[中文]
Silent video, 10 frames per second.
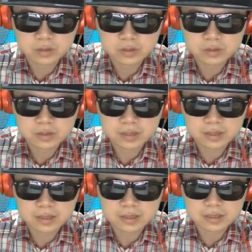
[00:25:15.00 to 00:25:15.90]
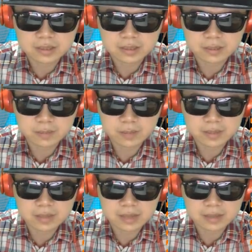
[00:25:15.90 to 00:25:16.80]
张燕仪整个被
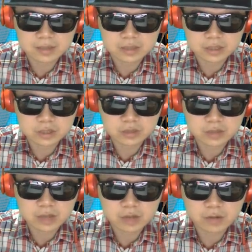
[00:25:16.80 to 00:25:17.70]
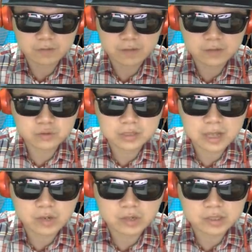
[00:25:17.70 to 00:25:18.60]
打的节奏大乱，方寸
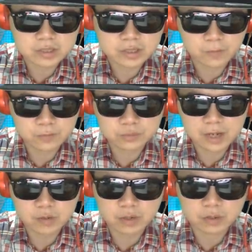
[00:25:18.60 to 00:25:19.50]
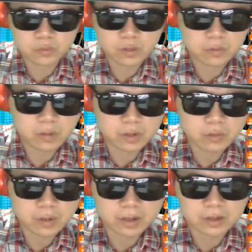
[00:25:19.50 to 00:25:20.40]
大乱，脚步大乱，乱乱
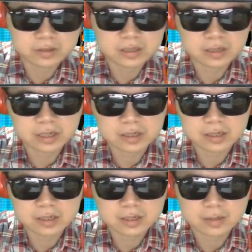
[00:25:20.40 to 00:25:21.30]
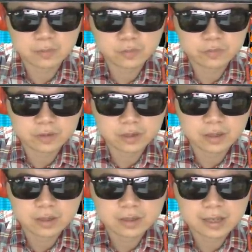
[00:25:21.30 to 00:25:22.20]
乱哈！张燕仪的这个部分呢，
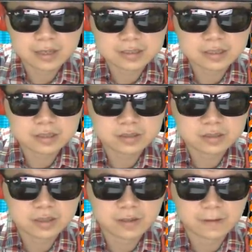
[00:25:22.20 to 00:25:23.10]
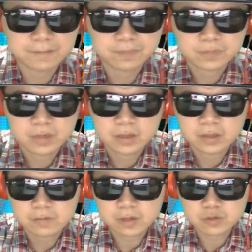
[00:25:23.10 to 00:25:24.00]
他已经这个
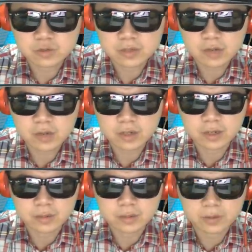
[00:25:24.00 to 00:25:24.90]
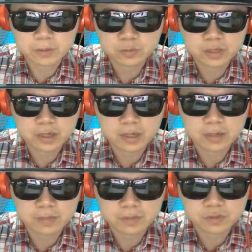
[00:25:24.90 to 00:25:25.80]
方寸大乱了。那么目前呢，
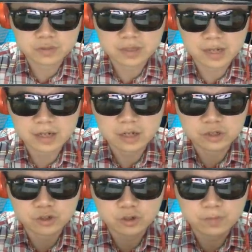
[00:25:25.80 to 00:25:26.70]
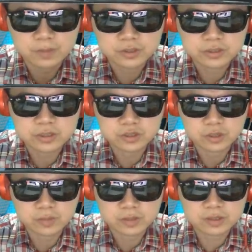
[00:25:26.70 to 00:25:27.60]
比数是来到了九比四，
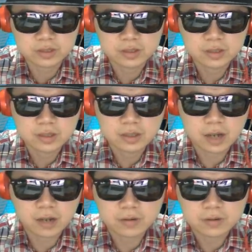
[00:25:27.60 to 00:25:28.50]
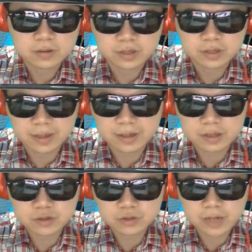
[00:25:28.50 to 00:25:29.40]
九比四。好，小戴呢
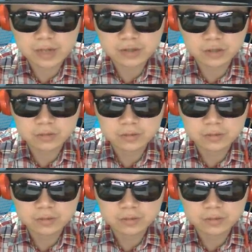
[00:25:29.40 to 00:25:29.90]
继续开球。